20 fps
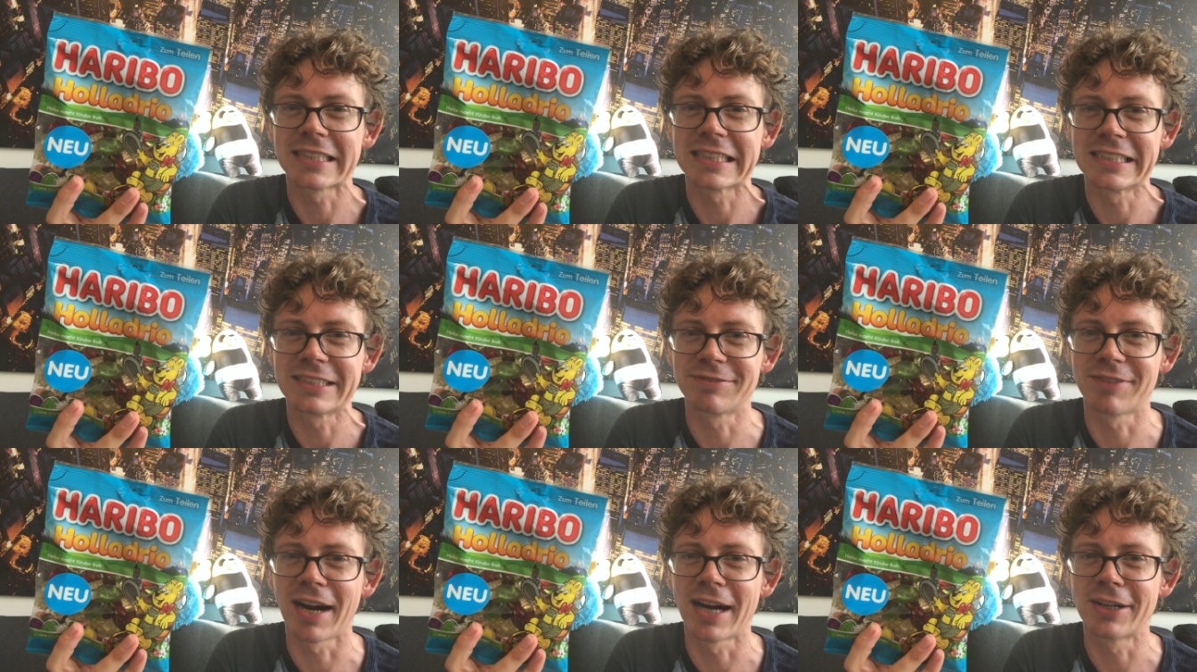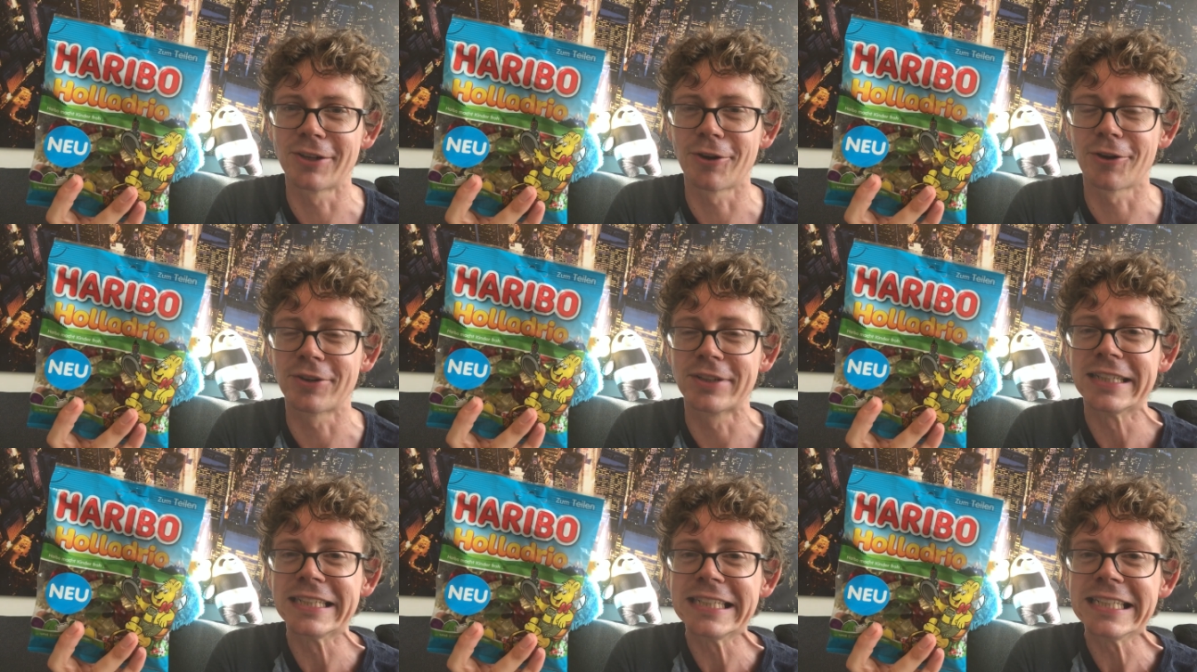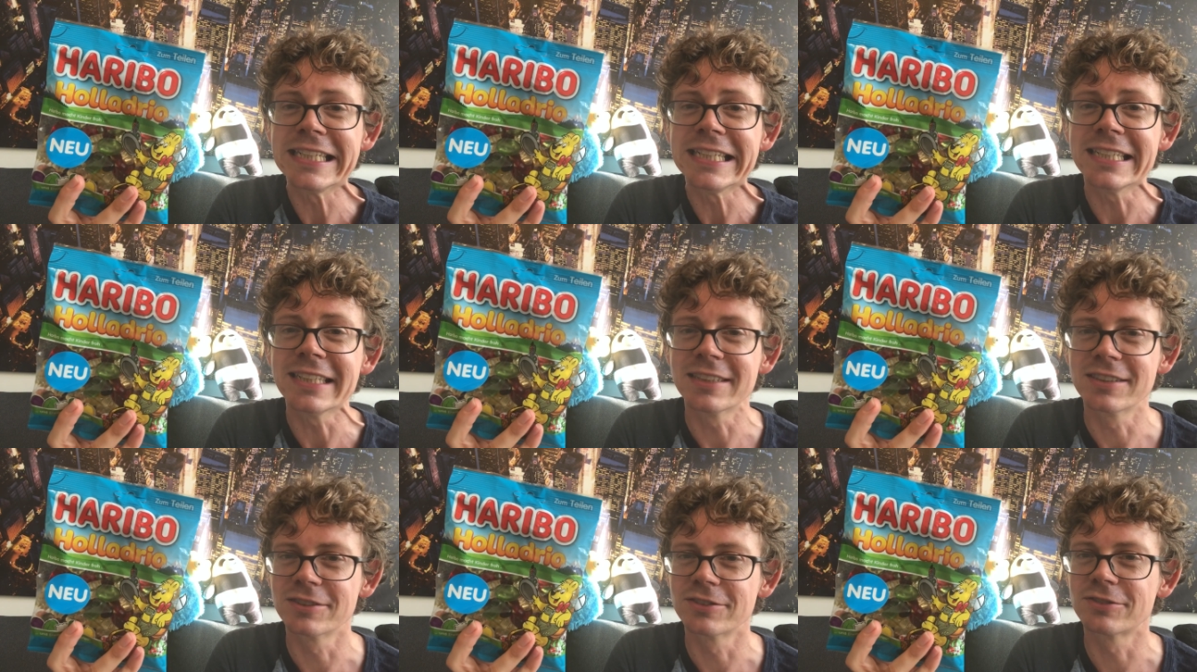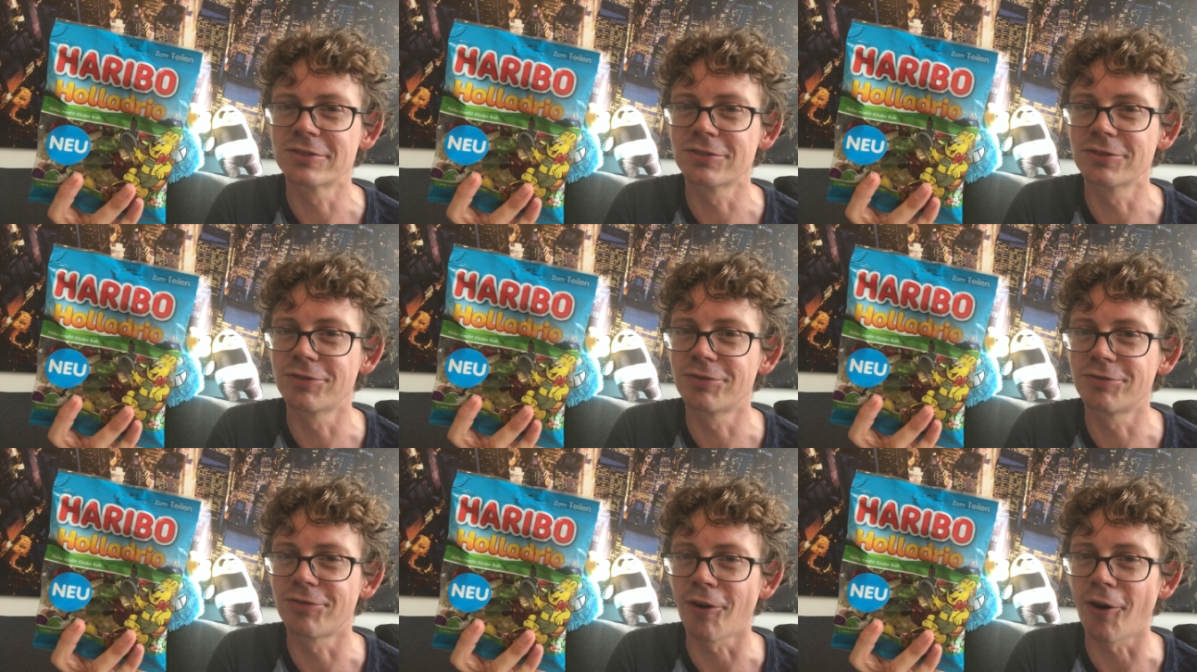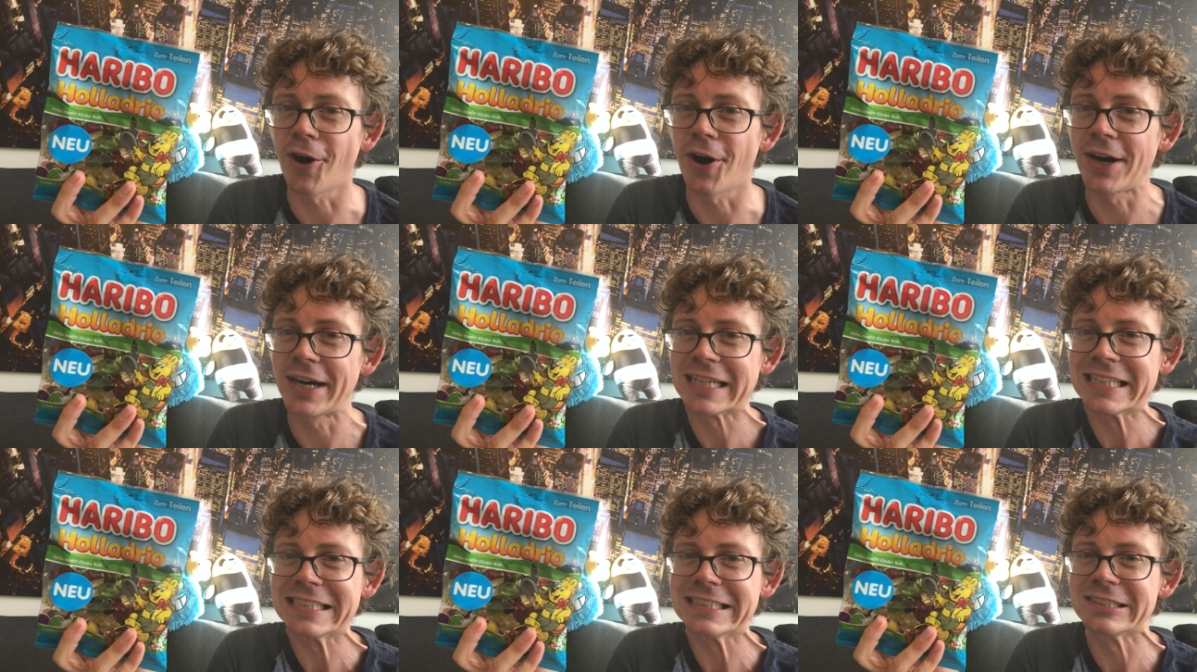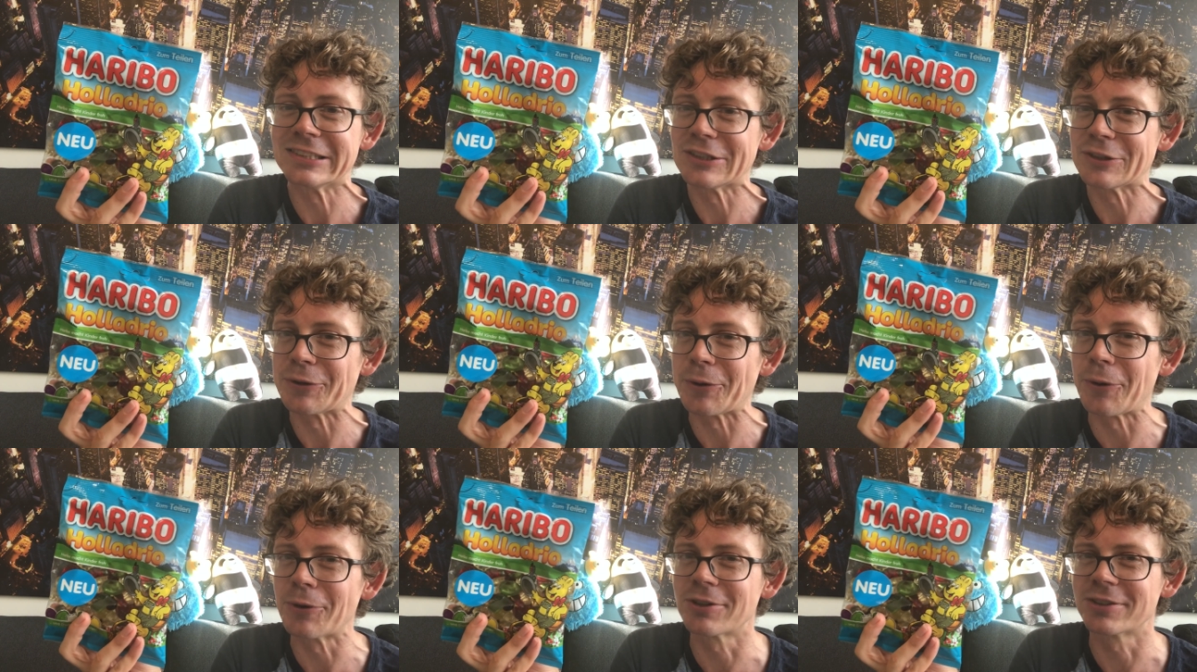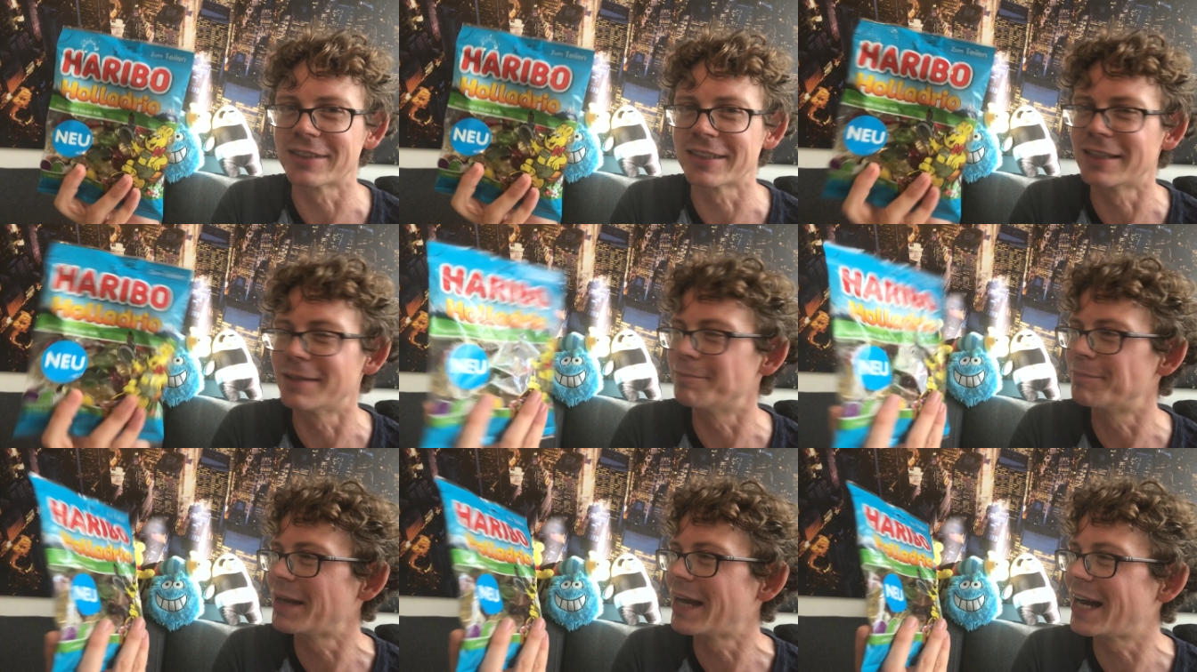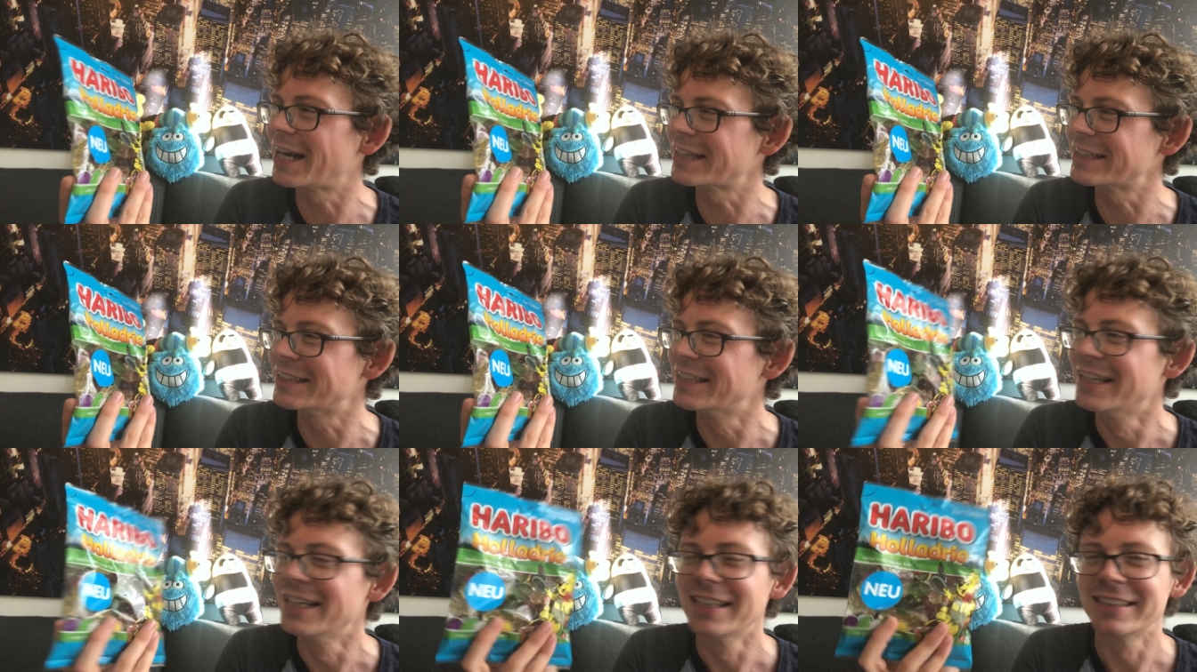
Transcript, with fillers: Ich war noch nie zuvor in Tirol und in den Bergen.